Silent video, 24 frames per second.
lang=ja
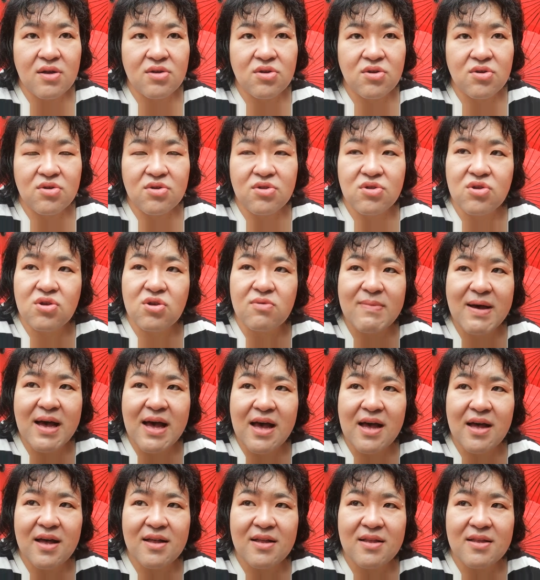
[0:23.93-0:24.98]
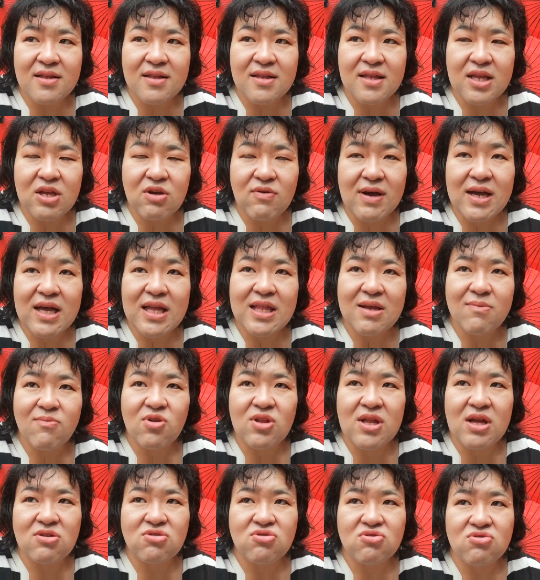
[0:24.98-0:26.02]
YouTuber っていうわけでも
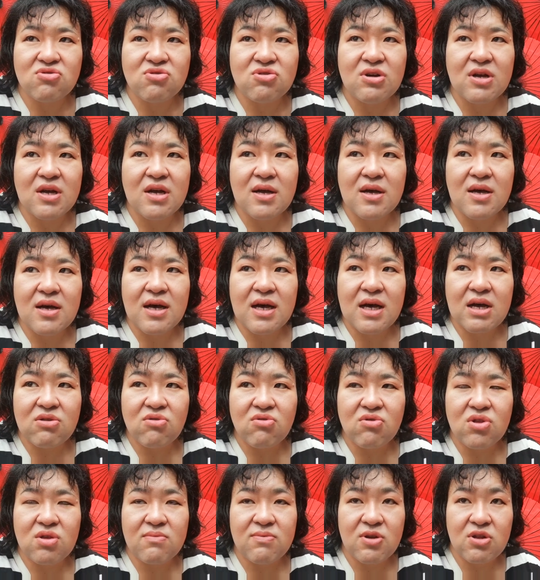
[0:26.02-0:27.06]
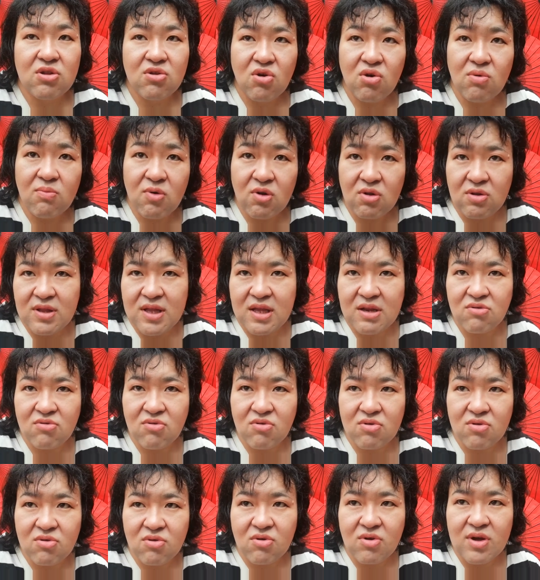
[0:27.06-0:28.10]
なく、あの、自分の思ってる
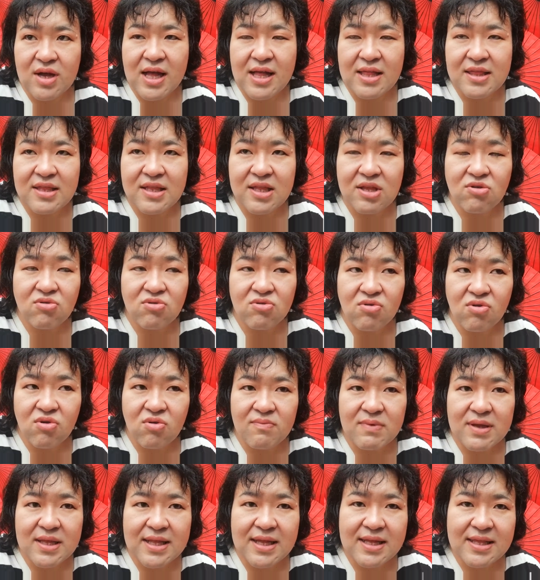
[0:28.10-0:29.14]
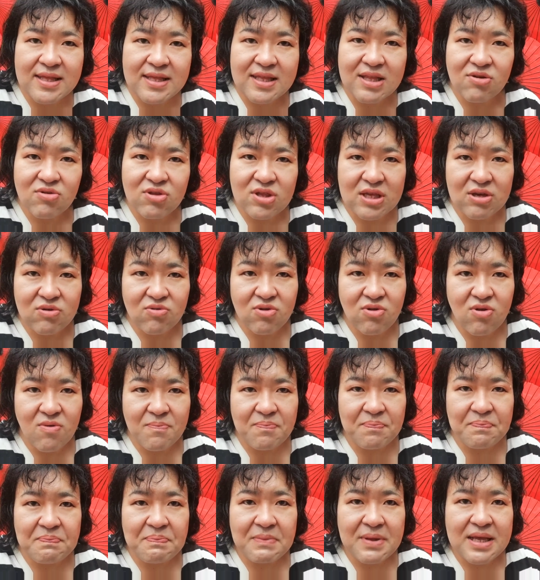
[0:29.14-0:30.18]
こと、感じてること、みんなに知ってほしいこと、
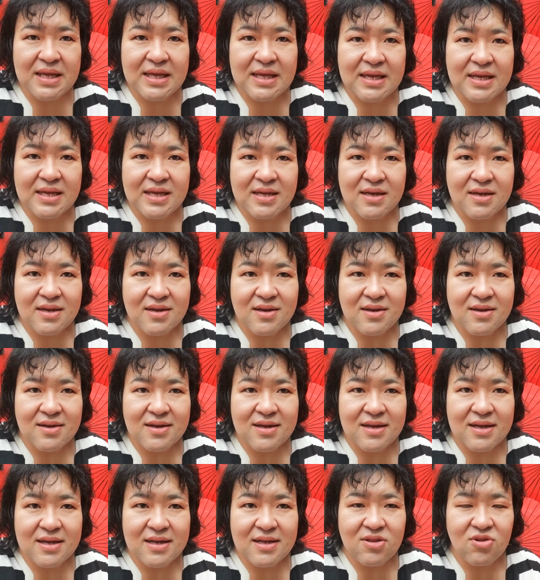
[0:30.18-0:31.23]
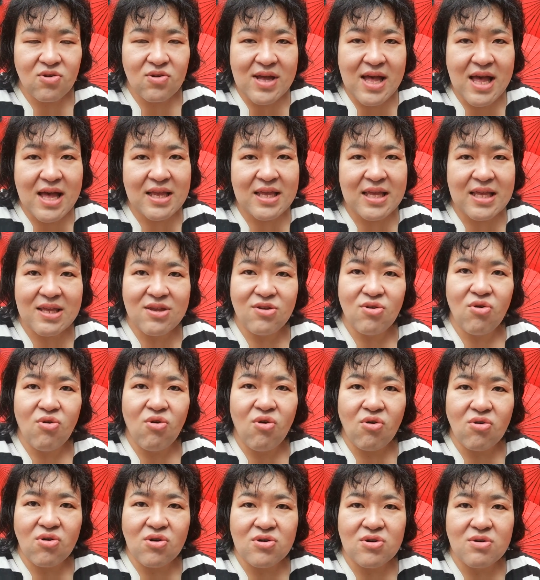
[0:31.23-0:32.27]
とか、近況
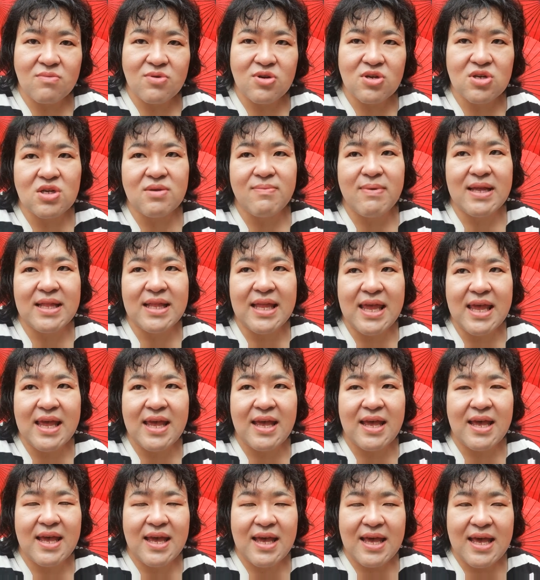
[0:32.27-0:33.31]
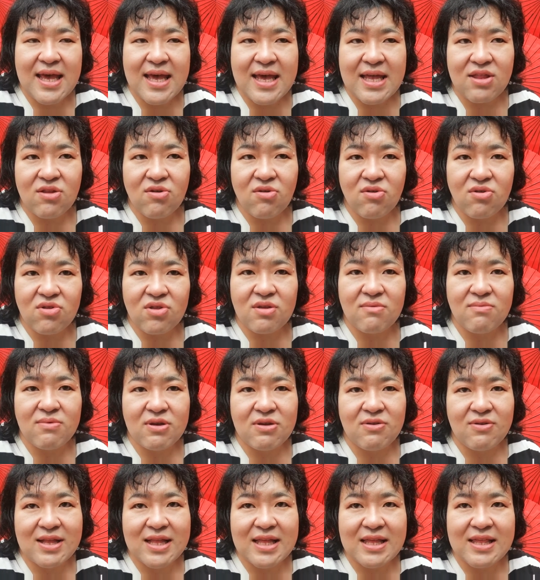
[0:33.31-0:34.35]
報告も含めて、えっ、と、自
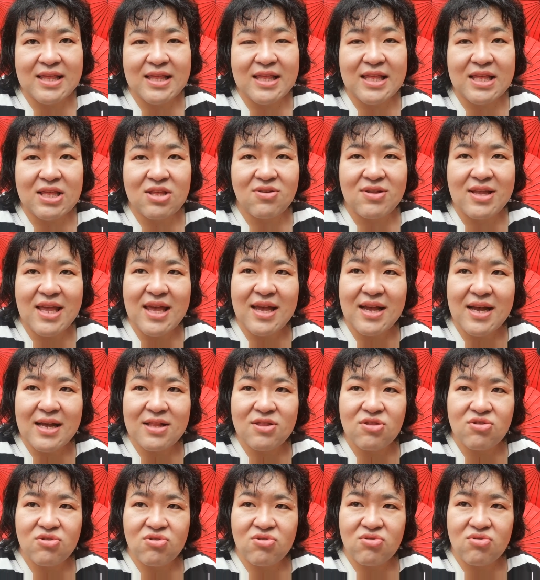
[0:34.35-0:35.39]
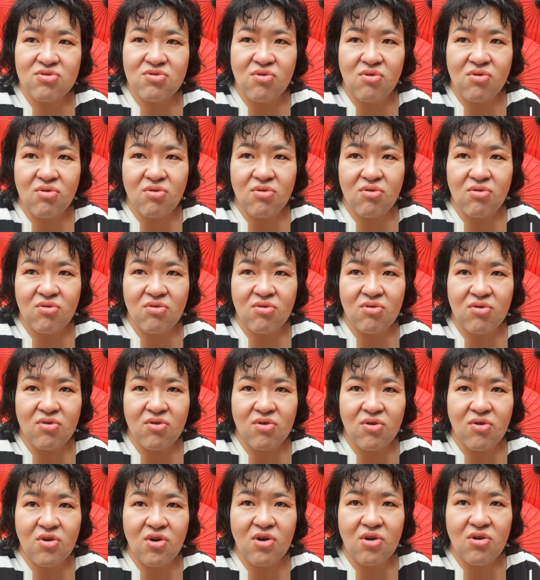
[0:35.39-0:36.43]
分、私自身のね、活動報
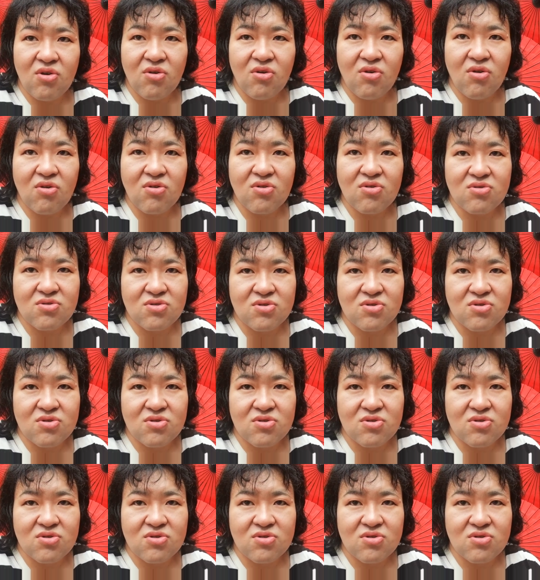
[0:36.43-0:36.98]
告